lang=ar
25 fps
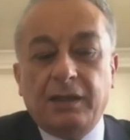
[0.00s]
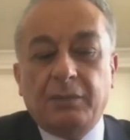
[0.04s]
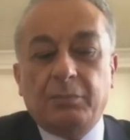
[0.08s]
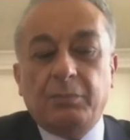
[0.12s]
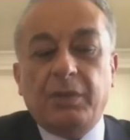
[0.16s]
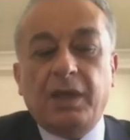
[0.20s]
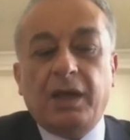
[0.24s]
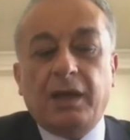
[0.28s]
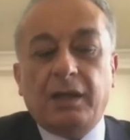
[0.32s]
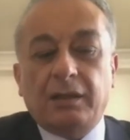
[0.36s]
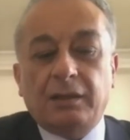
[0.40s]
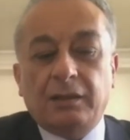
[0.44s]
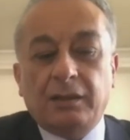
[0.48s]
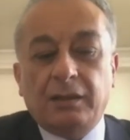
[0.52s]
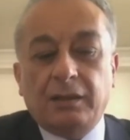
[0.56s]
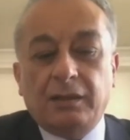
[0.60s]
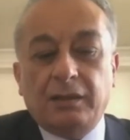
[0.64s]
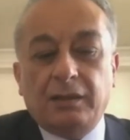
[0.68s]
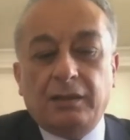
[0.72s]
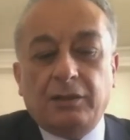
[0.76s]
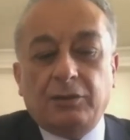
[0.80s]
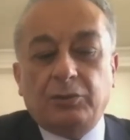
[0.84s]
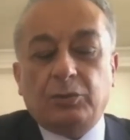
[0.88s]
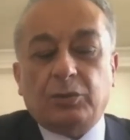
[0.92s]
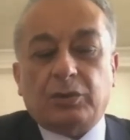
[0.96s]
مهل
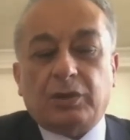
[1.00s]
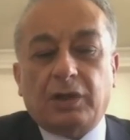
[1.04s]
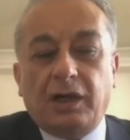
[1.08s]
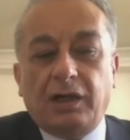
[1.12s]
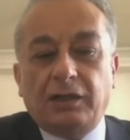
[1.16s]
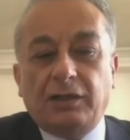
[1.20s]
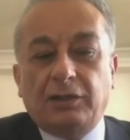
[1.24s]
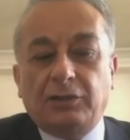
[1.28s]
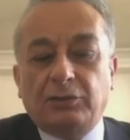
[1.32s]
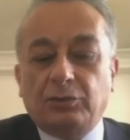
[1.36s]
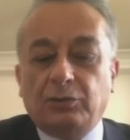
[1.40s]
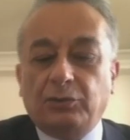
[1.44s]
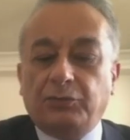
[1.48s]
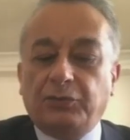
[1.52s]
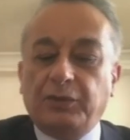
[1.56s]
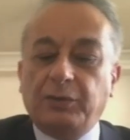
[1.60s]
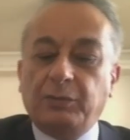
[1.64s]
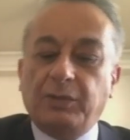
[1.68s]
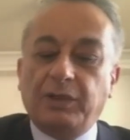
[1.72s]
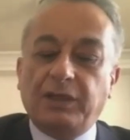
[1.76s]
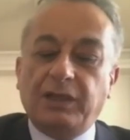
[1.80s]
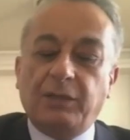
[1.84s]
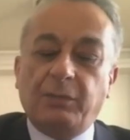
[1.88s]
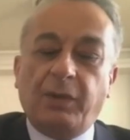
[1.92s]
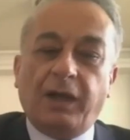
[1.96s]
يقال انه في
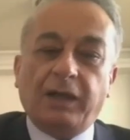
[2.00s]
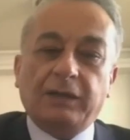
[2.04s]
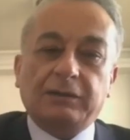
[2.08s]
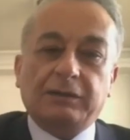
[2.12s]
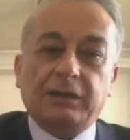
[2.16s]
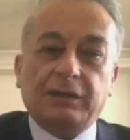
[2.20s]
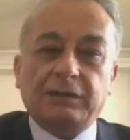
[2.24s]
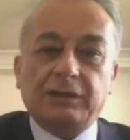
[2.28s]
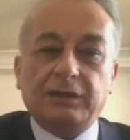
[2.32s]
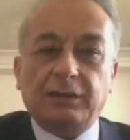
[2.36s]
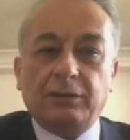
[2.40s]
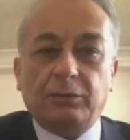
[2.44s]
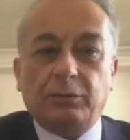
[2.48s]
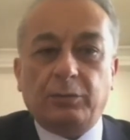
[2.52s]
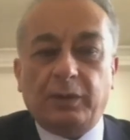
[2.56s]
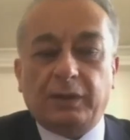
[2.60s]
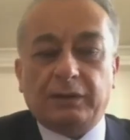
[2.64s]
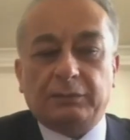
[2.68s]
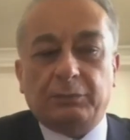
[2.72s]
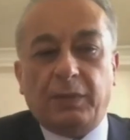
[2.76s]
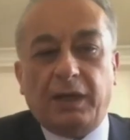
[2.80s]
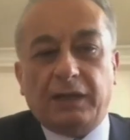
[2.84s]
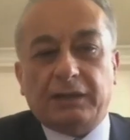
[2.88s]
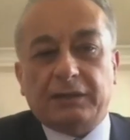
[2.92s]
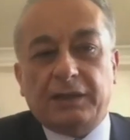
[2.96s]
مهله محدده
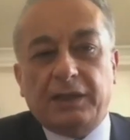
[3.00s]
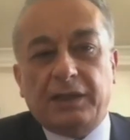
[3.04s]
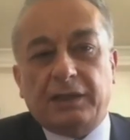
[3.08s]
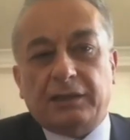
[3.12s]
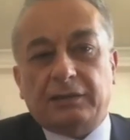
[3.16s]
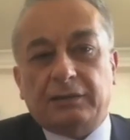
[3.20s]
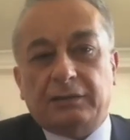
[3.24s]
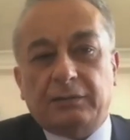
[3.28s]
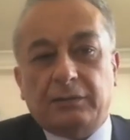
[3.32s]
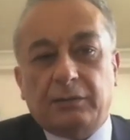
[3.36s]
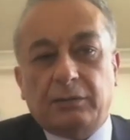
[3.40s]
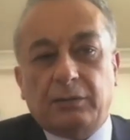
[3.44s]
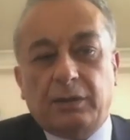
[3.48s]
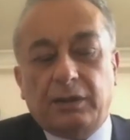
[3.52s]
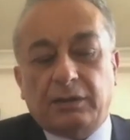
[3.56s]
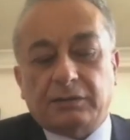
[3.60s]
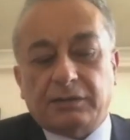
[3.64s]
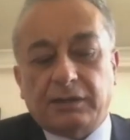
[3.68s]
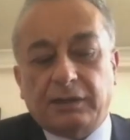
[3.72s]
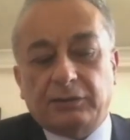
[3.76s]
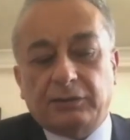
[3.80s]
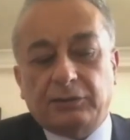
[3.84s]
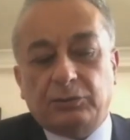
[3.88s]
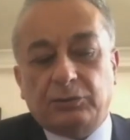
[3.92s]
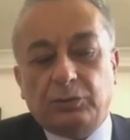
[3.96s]
وبعد هيك
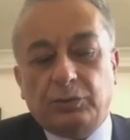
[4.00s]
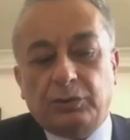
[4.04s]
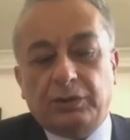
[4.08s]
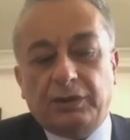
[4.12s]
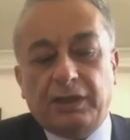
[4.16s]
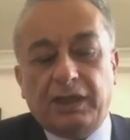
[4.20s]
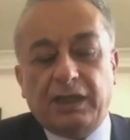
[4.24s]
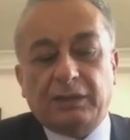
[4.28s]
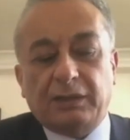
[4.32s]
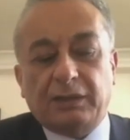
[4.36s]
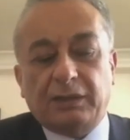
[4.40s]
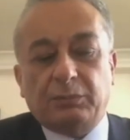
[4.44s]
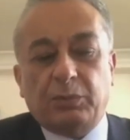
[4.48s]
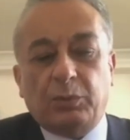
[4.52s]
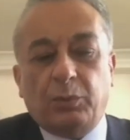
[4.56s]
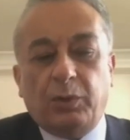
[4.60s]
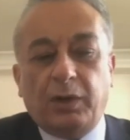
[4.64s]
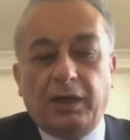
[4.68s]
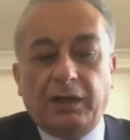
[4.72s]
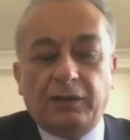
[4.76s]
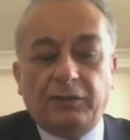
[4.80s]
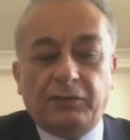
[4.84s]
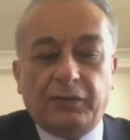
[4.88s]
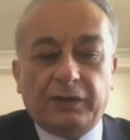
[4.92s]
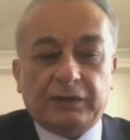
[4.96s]
صندوق النقد
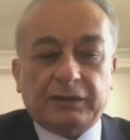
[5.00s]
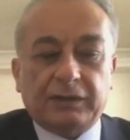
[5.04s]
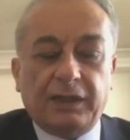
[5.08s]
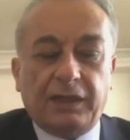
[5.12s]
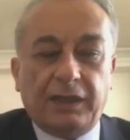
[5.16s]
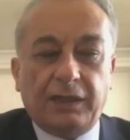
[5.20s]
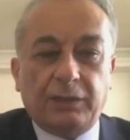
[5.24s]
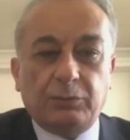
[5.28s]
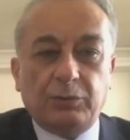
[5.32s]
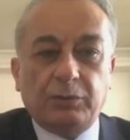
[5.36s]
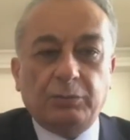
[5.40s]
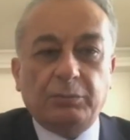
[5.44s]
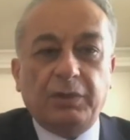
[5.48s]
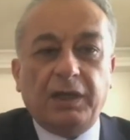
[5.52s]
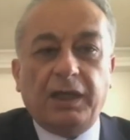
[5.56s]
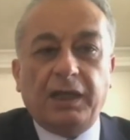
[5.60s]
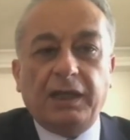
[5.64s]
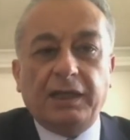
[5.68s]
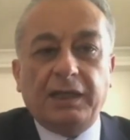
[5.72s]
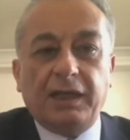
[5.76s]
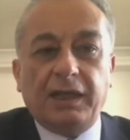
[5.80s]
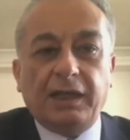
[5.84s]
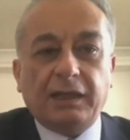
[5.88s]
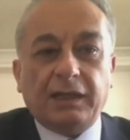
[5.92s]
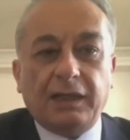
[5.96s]
بيوقف التعاون،
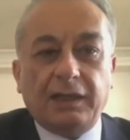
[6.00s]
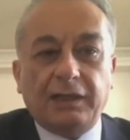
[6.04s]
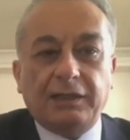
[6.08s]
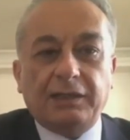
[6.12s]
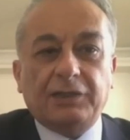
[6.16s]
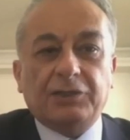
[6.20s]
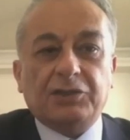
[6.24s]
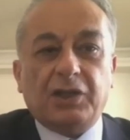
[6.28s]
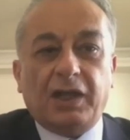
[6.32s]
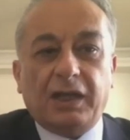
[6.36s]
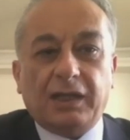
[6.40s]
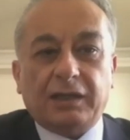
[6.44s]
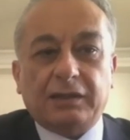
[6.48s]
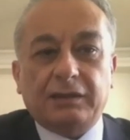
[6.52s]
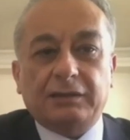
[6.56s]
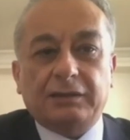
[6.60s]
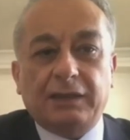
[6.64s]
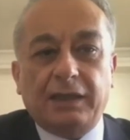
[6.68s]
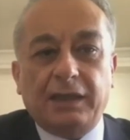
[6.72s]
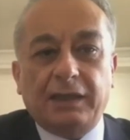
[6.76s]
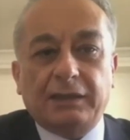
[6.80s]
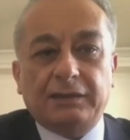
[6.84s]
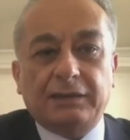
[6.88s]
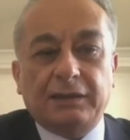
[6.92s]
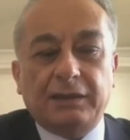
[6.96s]
بالحقيقه خليني ارجع
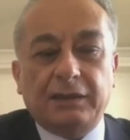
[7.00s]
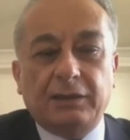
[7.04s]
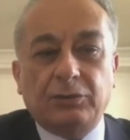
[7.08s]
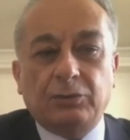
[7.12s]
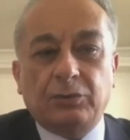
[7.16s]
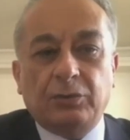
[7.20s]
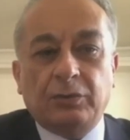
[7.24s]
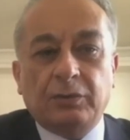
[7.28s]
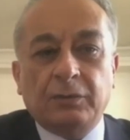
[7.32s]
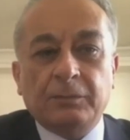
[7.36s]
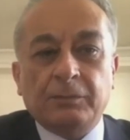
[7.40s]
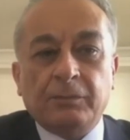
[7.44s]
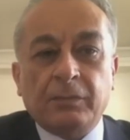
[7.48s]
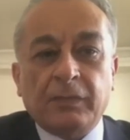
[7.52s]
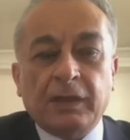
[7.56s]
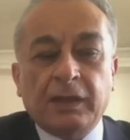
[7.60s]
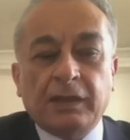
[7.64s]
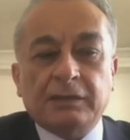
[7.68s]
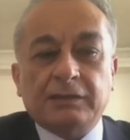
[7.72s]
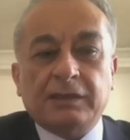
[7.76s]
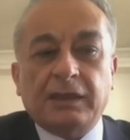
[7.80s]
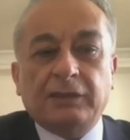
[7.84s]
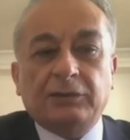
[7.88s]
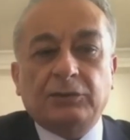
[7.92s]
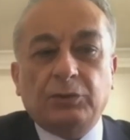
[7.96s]
اكدها هيدي انه
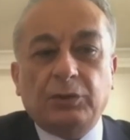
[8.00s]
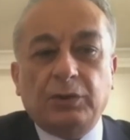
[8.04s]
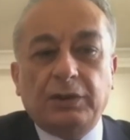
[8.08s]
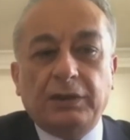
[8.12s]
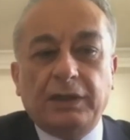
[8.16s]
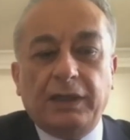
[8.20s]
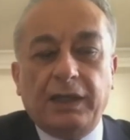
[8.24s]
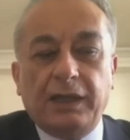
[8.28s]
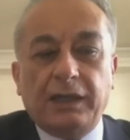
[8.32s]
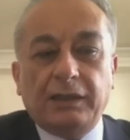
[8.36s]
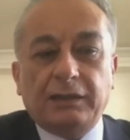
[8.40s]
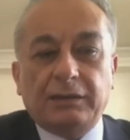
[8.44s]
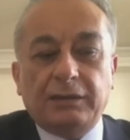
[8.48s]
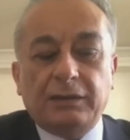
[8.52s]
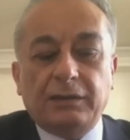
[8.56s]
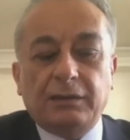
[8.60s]
صندوق النقد